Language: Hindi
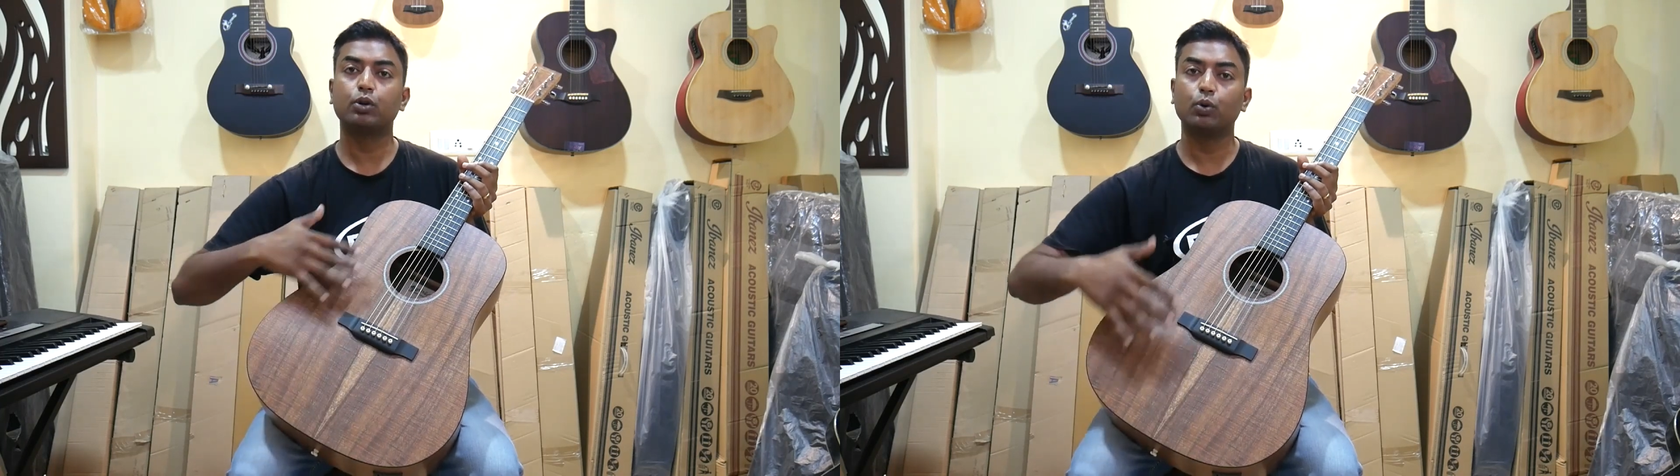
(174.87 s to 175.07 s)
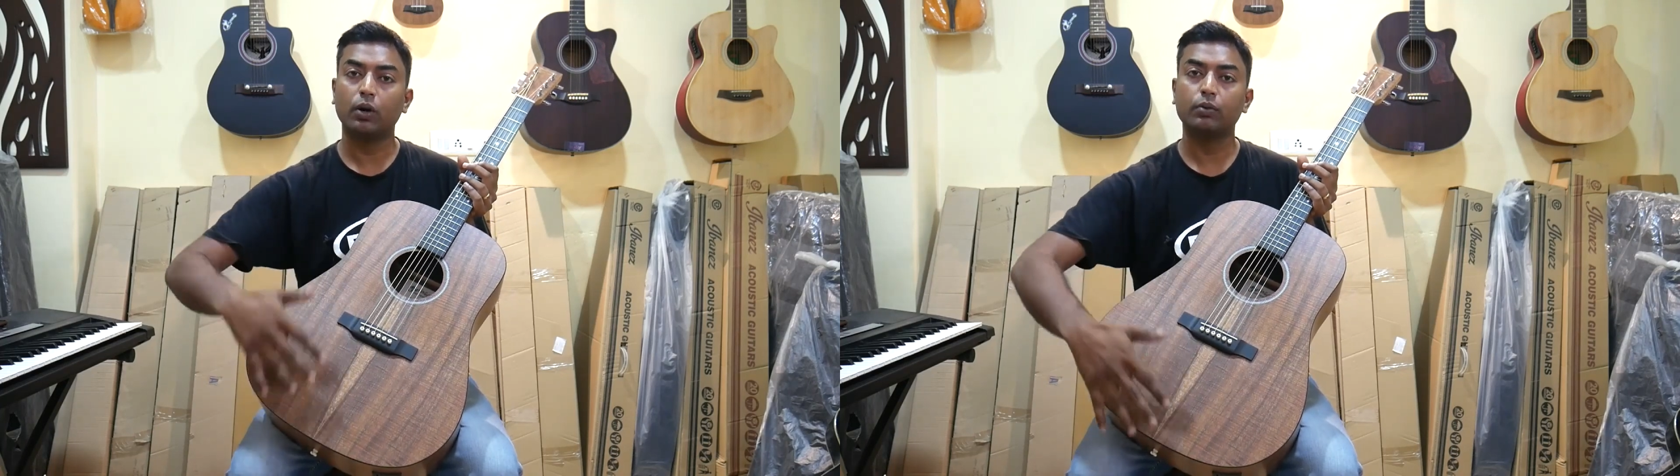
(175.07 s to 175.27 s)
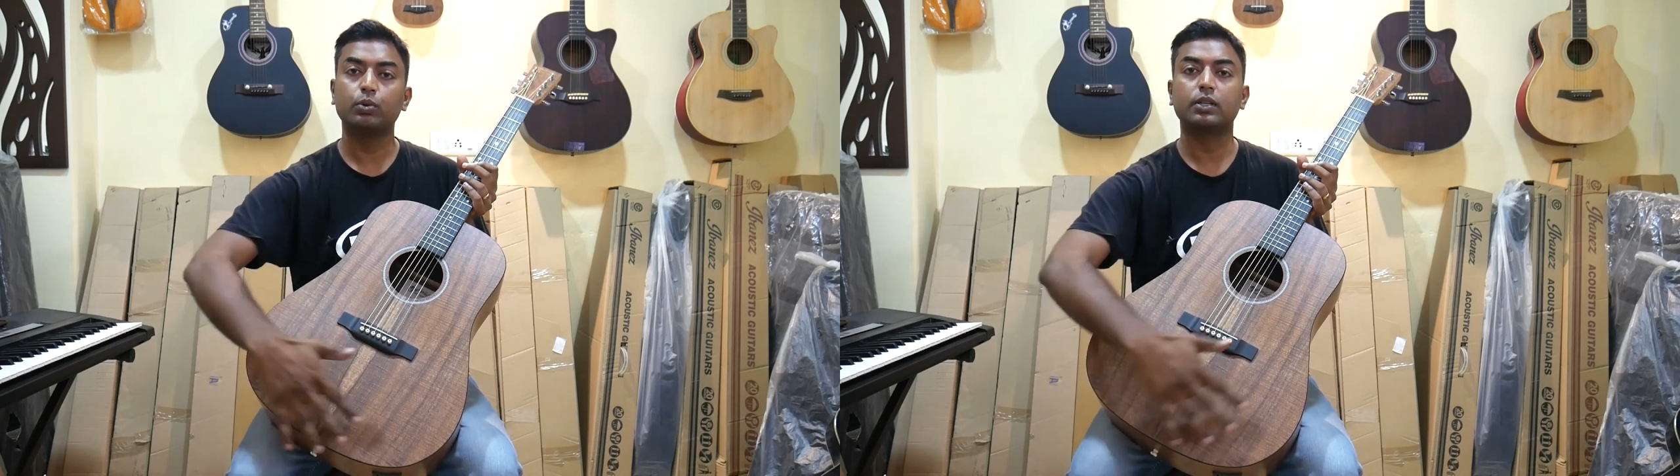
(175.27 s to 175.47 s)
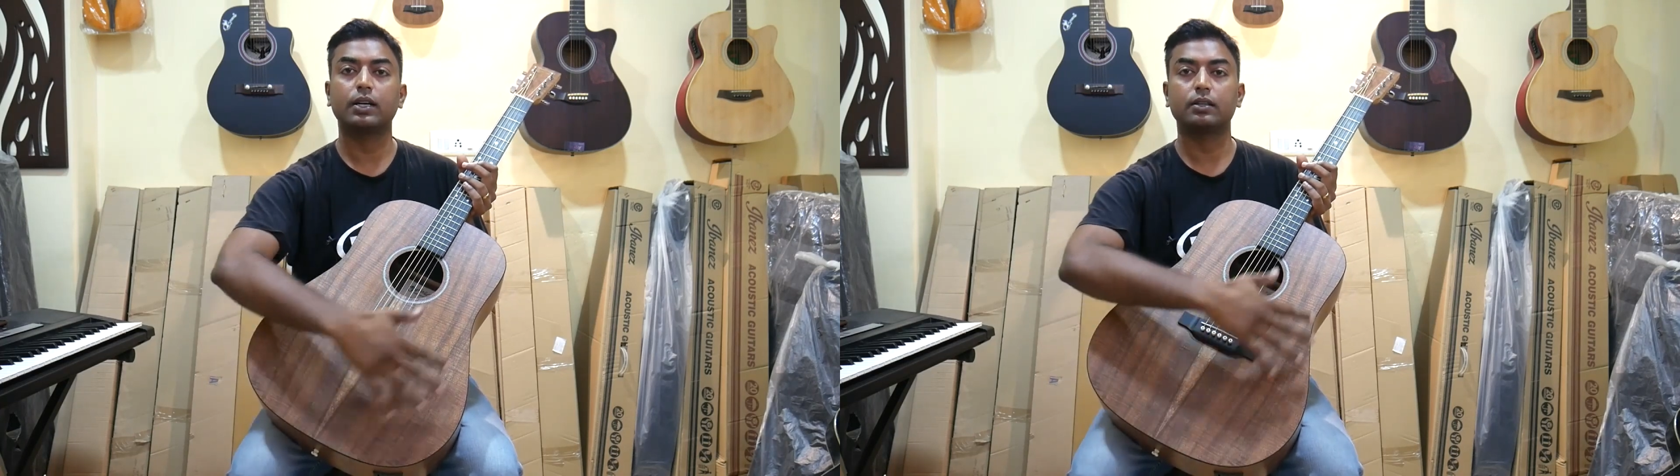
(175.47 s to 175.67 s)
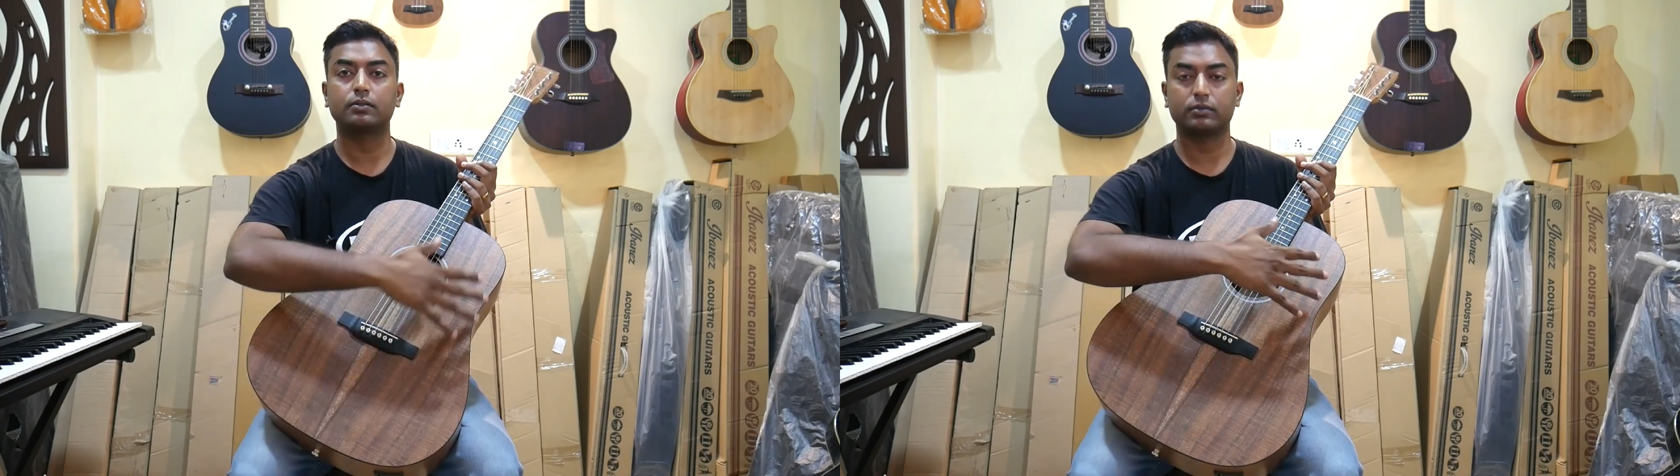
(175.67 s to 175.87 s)
कोआ वुड
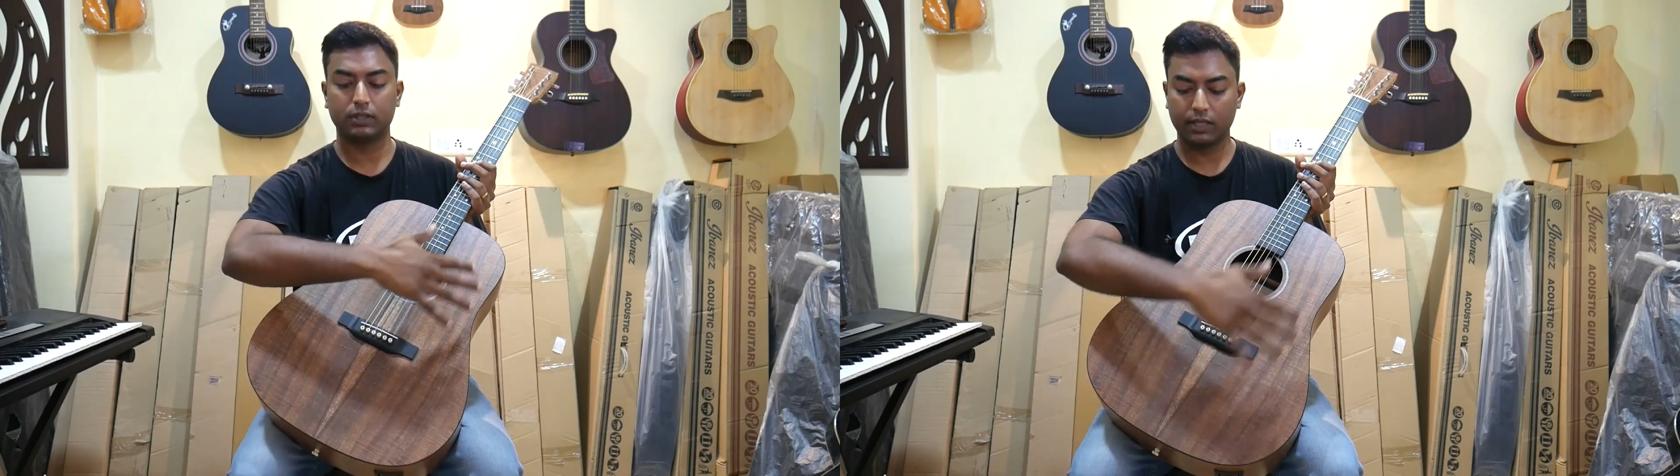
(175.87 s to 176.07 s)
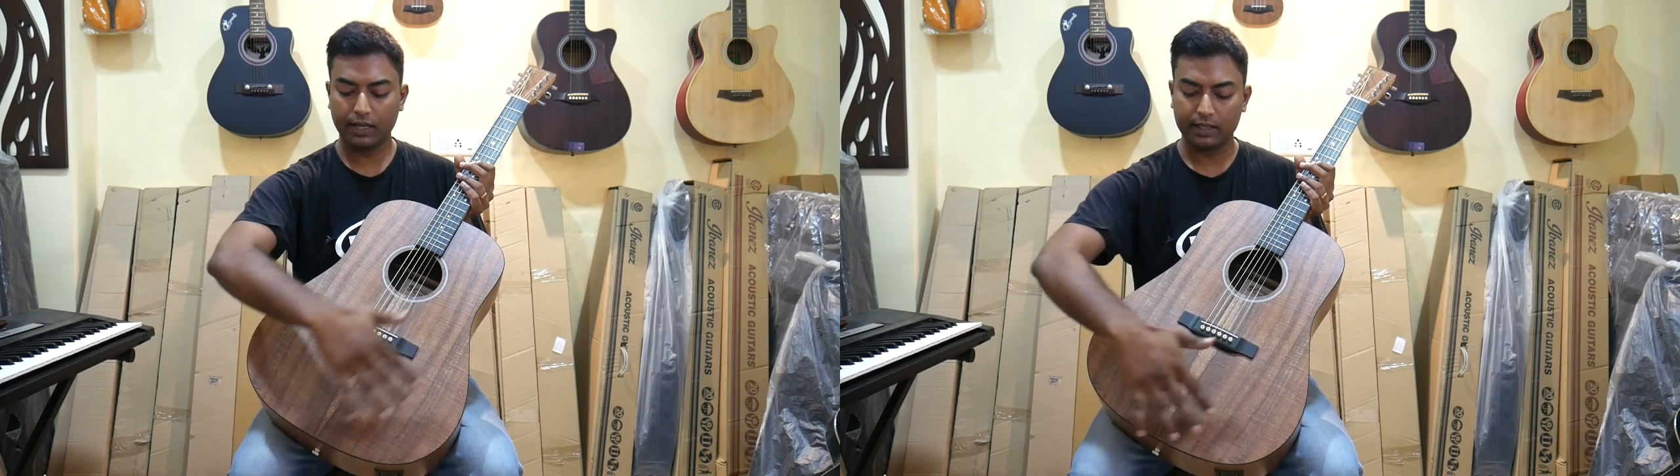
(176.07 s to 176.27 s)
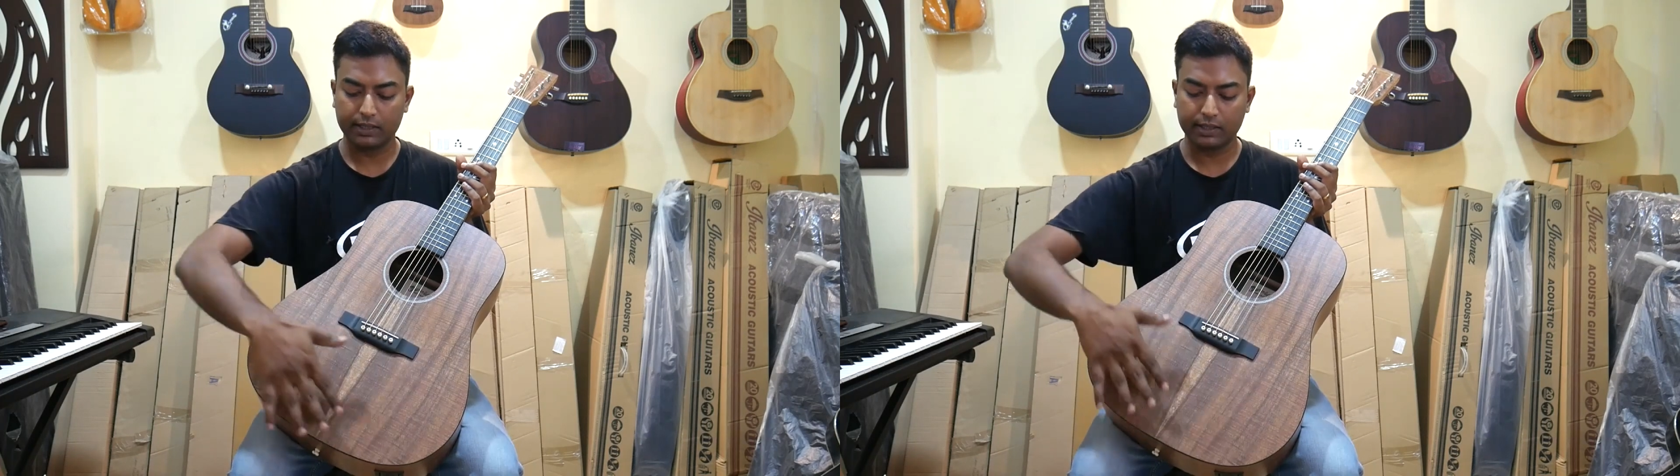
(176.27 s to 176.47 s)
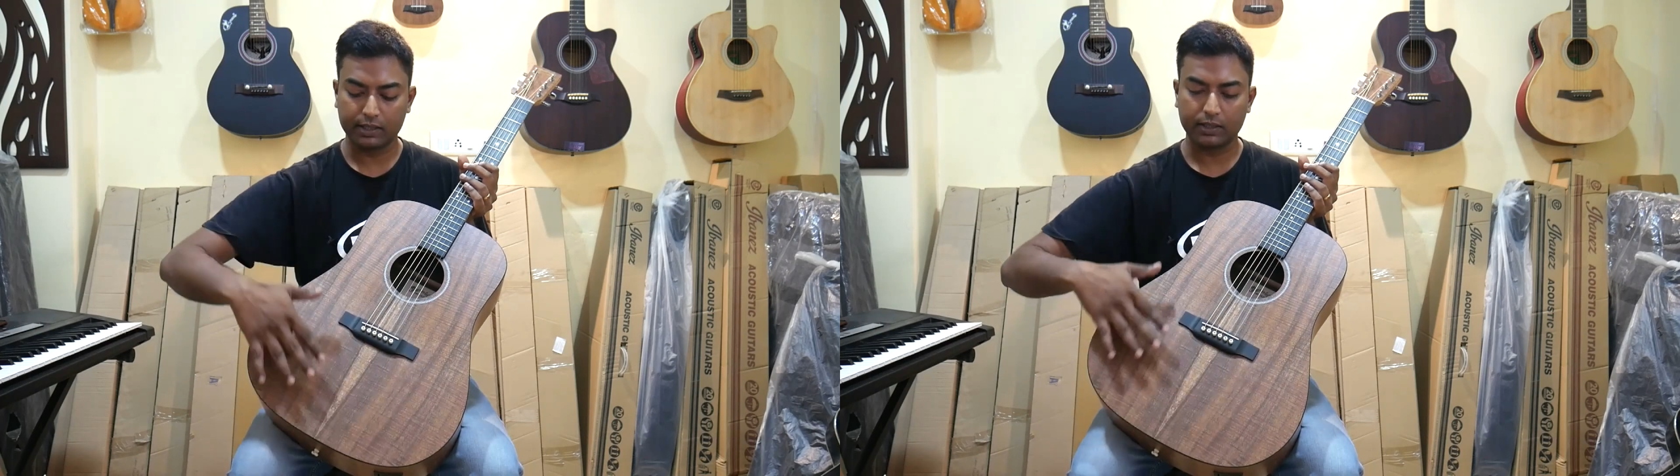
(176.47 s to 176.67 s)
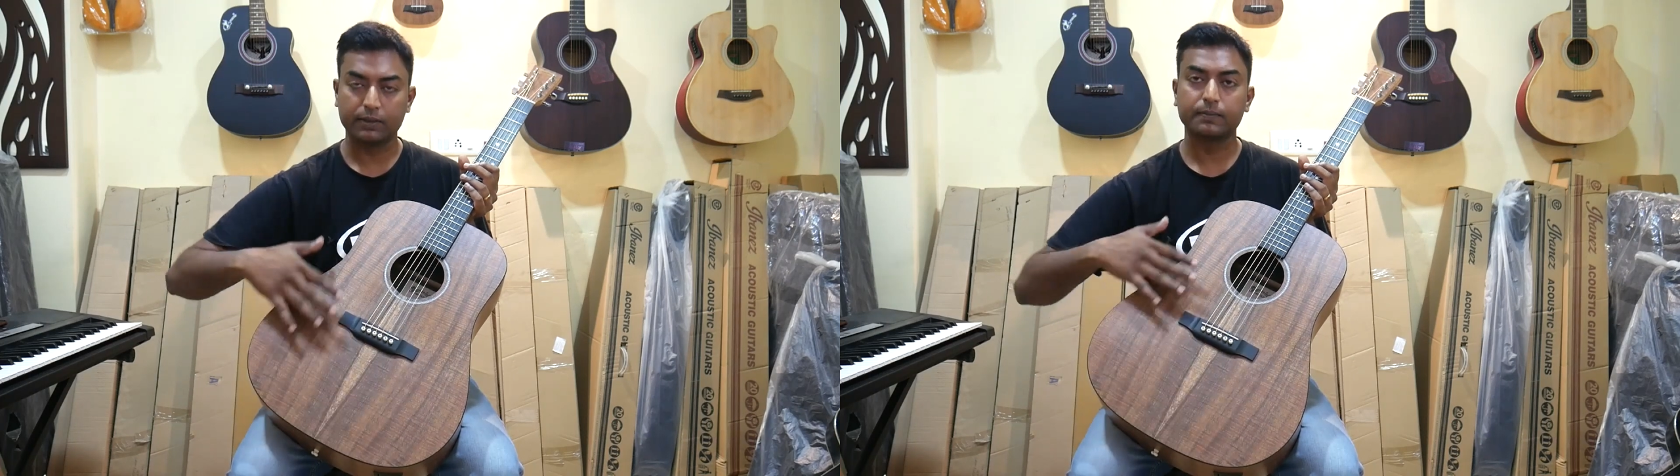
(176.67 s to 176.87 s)
का है ये
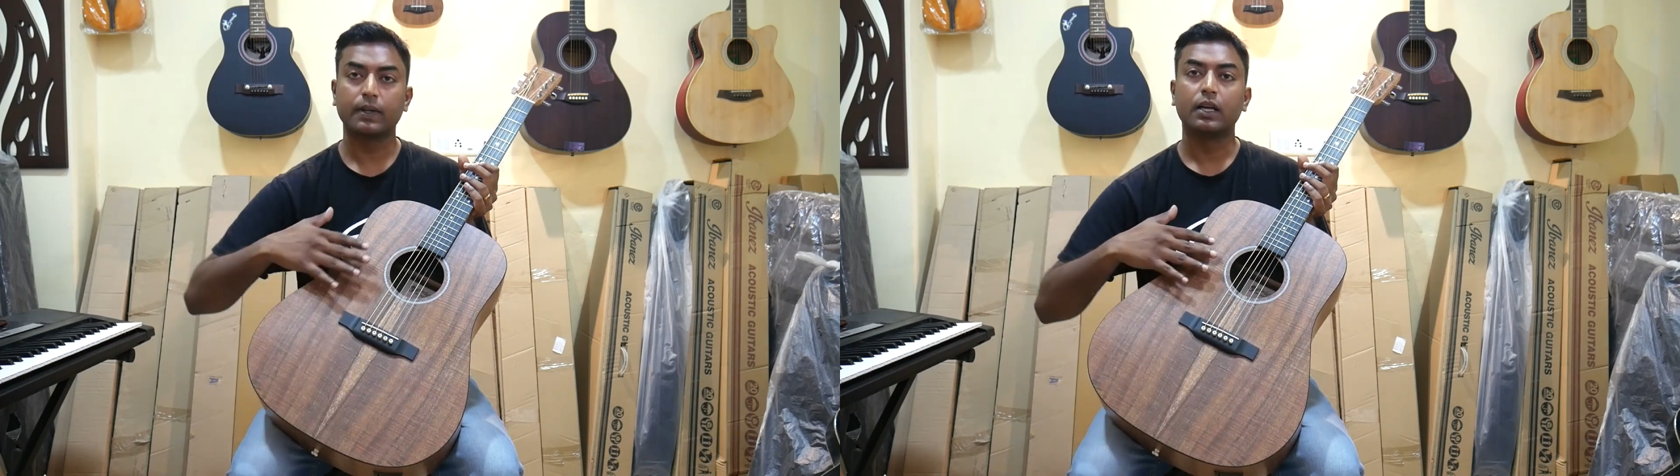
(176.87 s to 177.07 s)
गिटार